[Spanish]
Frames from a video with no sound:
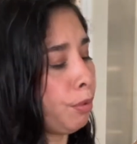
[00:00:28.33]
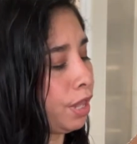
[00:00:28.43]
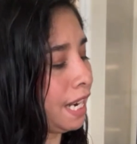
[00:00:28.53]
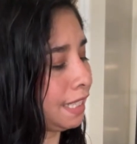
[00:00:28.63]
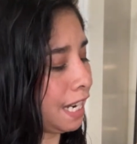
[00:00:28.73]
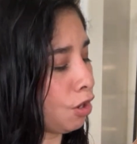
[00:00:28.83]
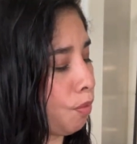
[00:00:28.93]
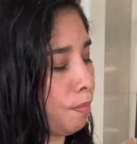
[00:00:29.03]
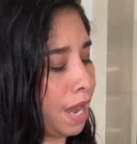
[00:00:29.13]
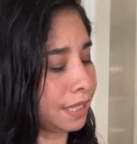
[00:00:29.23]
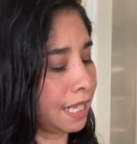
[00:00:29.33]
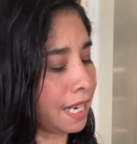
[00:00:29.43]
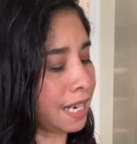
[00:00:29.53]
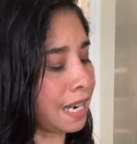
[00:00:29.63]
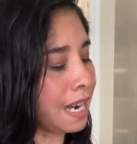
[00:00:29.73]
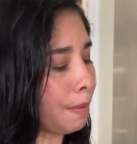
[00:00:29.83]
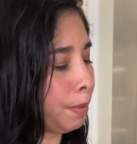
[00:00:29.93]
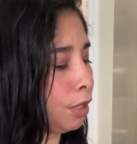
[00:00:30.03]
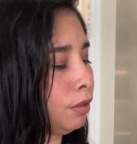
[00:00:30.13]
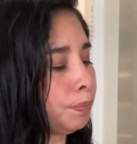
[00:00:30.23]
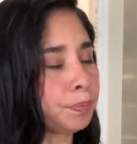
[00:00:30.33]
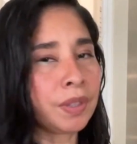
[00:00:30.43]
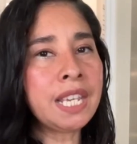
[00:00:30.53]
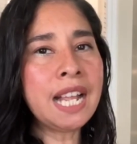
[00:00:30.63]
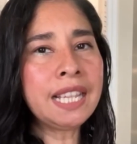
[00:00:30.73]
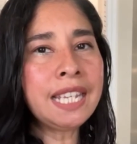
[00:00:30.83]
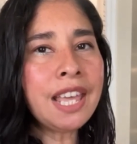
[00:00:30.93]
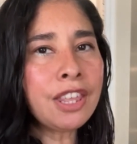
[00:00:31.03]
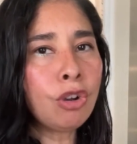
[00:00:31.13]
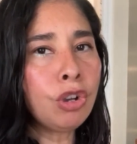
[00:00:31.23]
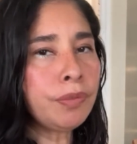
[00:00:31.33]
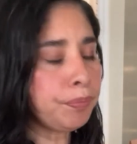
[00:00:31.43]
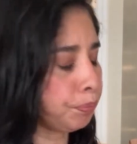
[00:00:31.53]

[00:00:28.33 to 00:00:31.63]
poder hacerlo más rápido. Y el día de hoy